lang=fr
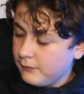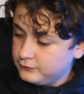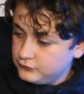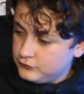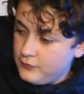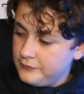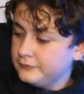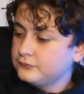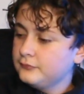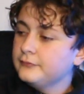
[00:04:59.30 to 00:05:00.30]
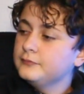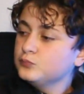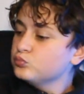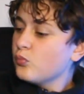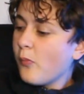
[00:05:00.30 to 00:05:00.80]
Euh, non, je veux pas
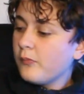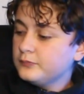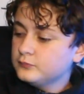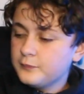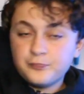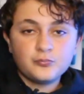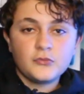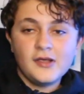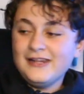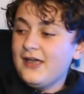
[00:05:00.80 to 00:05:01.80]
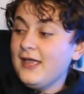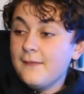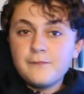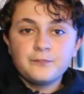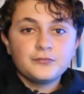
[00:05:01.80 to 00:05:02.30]
goûter. Bien sûr. La
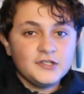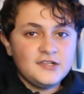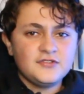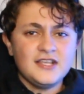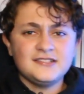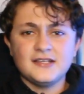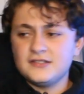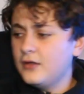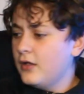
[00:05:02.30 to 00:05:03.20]
ça vous savez, c'est.